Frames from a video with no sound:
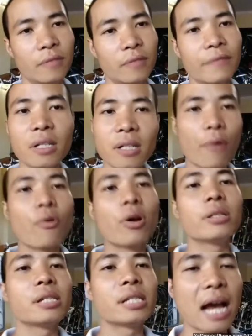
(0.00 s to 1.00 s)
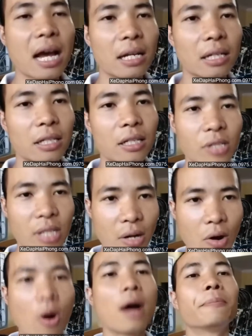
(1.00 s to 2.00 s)
vẫn vẫn để nguyên trên xe thì nó
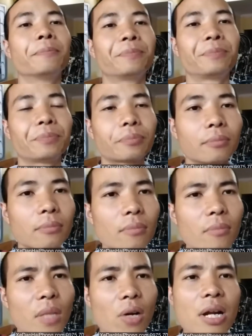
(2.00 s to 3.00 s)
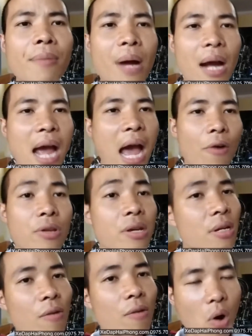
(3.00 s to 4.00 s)
sẽ có còn gắp ba ga hầu
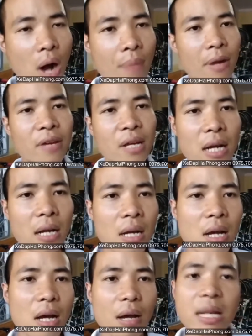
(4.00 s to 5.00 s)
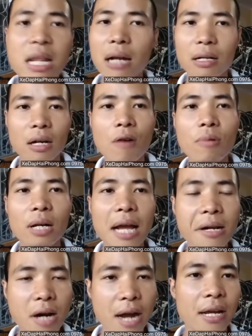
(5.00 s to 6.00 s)
như là không có bởi vì là bên nhật là không được
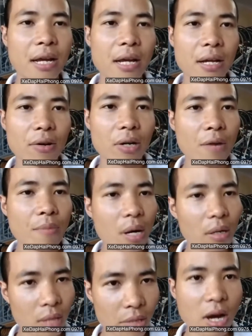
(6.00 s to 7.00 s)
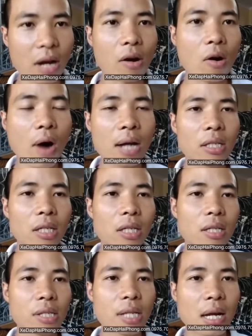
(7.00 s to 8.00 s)
lai người còn nếu mà thỉnh thoảng có
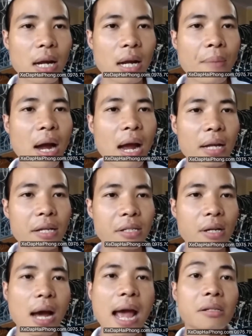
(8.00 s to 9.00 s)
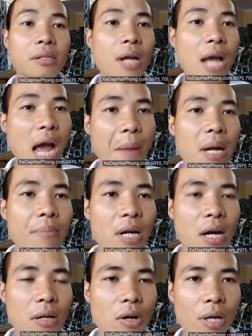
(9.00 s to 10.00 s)
thì nó sẽ là gắp ba ga để chở hàng dưới 25
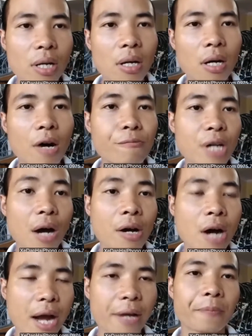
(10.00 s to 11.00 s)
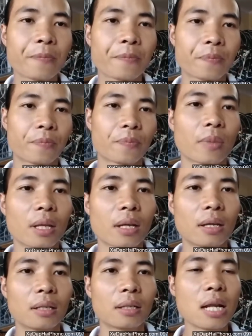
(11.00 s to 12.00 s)
cân thôi không chở người
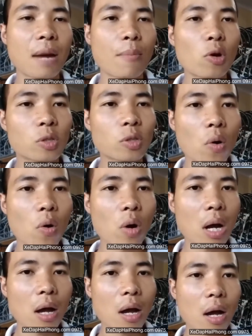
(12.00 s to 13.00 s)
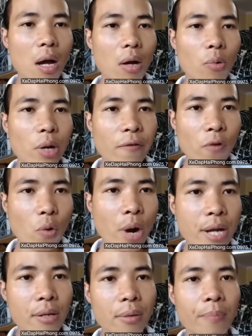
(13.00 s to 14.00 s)
nên là một số ờ, quý phụ
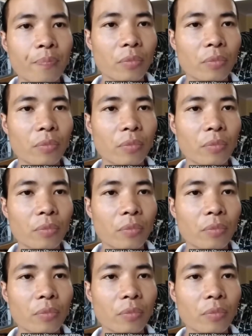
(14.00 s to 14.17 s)
huynh